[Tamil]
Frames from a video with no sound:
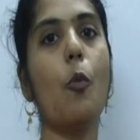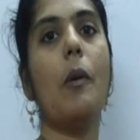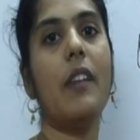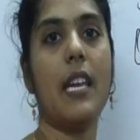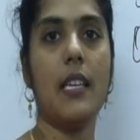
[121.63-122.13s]

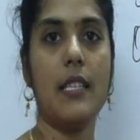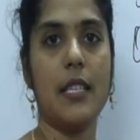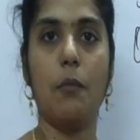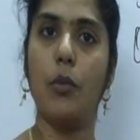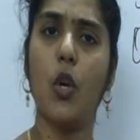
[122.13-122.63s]
ரொம்பவே
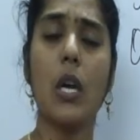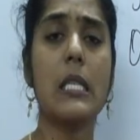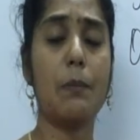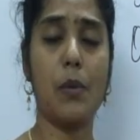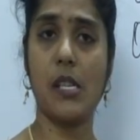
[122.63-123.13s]
ஈஸி
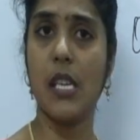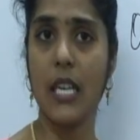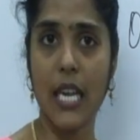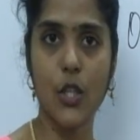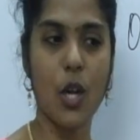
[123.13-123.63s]
பிகாஸ்
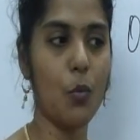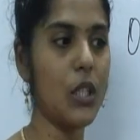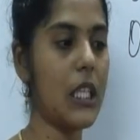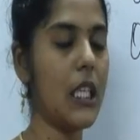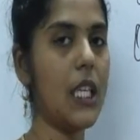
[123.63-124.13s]
பர்சன்டேஜுங்கும்
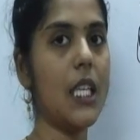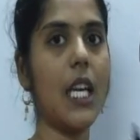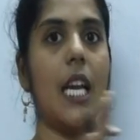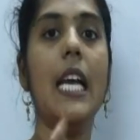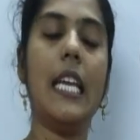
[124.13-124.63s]
போது
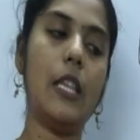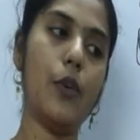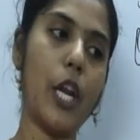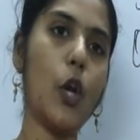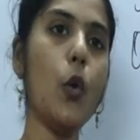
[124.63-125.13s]
இருக்கிற இது
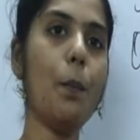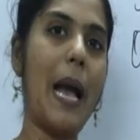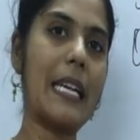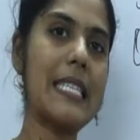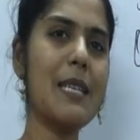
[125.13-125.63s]
வரைக்கும்
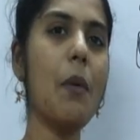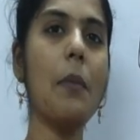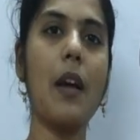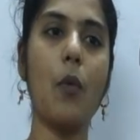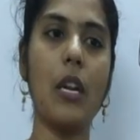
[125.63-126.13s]
மேக்ஸிமம்
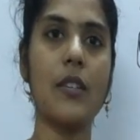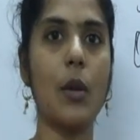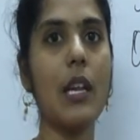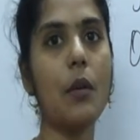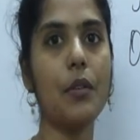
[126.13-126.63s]
நான் உங்களுக்கு
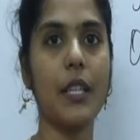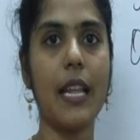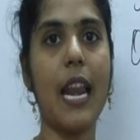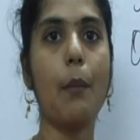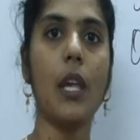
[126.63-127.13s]
சொல்லி கொடுத்தது
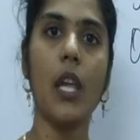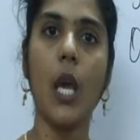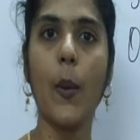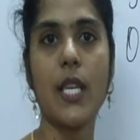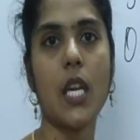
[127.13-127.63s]
எல்லாமே
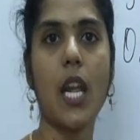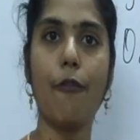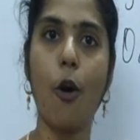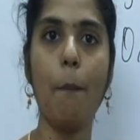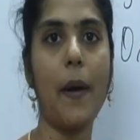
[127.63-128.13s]
ஈக்குவேஷனே
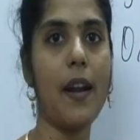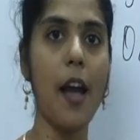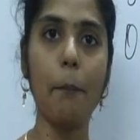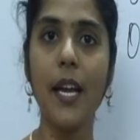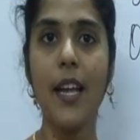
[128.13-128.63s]
ஃபார்ம்
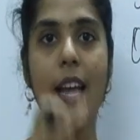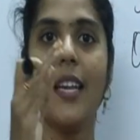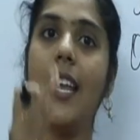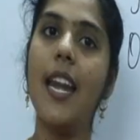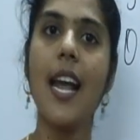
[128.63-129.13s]
பண்ணாமல்
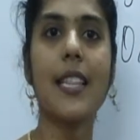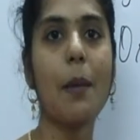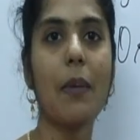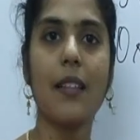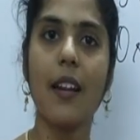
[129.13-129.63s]

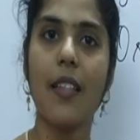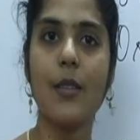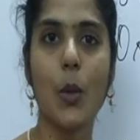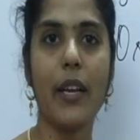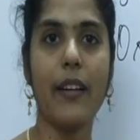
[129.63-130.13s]
எல்லாத்தையுமே இதில்
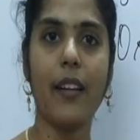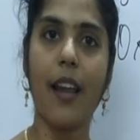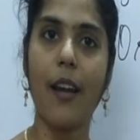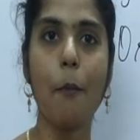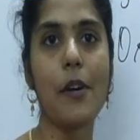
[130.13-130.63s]
தான் சொல்லிட்டு
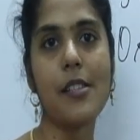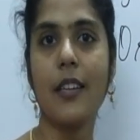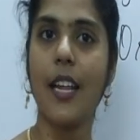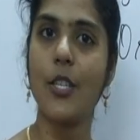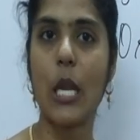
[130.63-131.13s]
இருக்கேன்னா
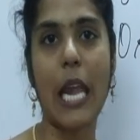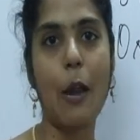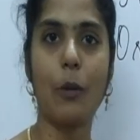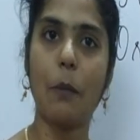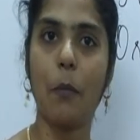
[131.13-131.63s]
பர்சன்டேஜில்
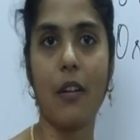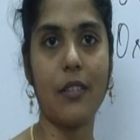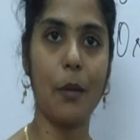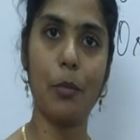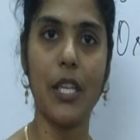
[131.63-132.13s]
கேல்குலேட்
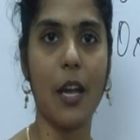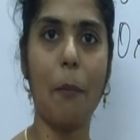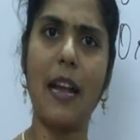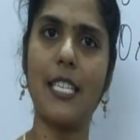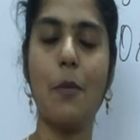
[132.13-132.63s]
பண்ணுறது எப்படின்னா
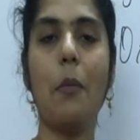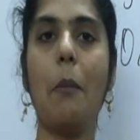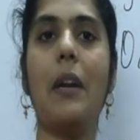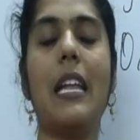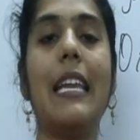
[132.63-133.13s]
மேக்ஸிமம்
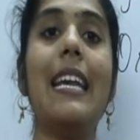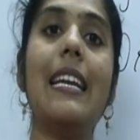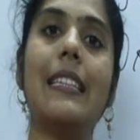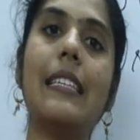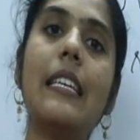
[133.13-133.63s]
நம்ம நிறைய
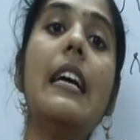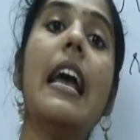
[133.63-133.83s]
இடத்துக்கு